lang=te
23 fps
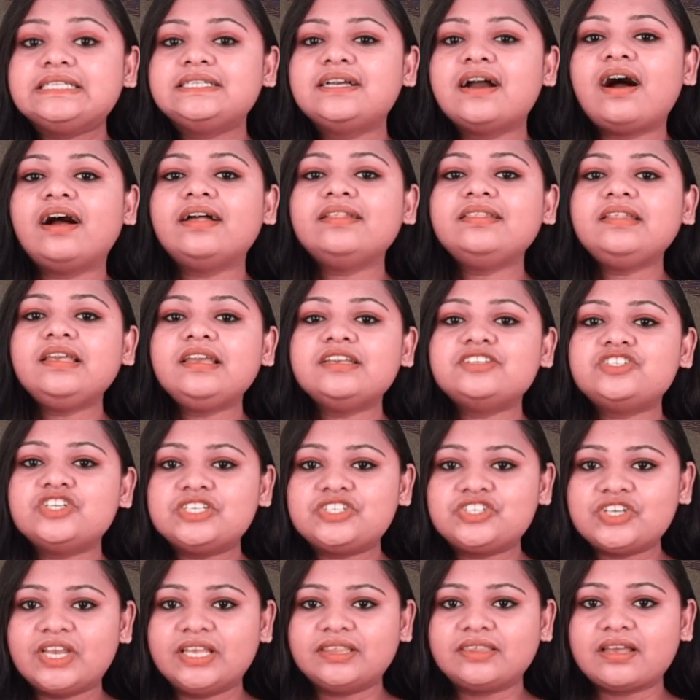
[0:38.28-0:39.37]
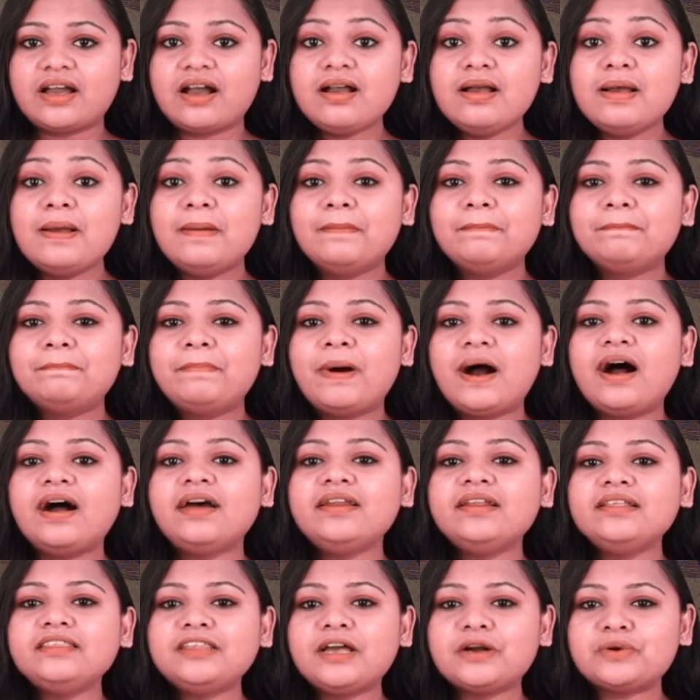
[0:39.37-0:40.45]
గాంధీజీ చేత
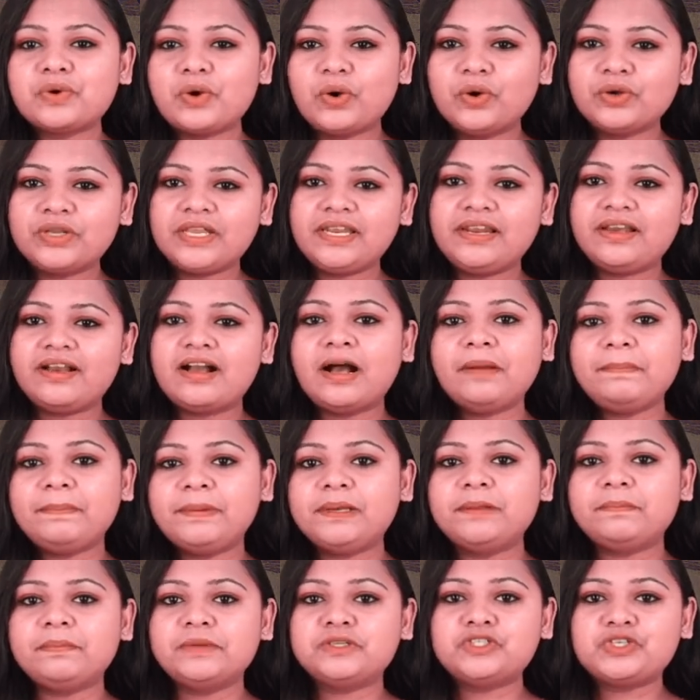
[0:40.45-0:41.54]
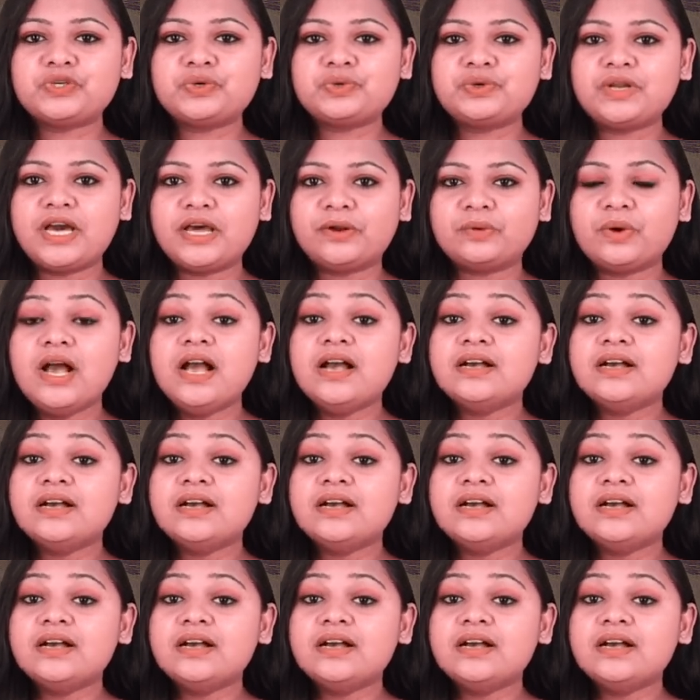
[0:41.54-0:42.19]
భారత కోకిలగా పిలిపించుకున్నారు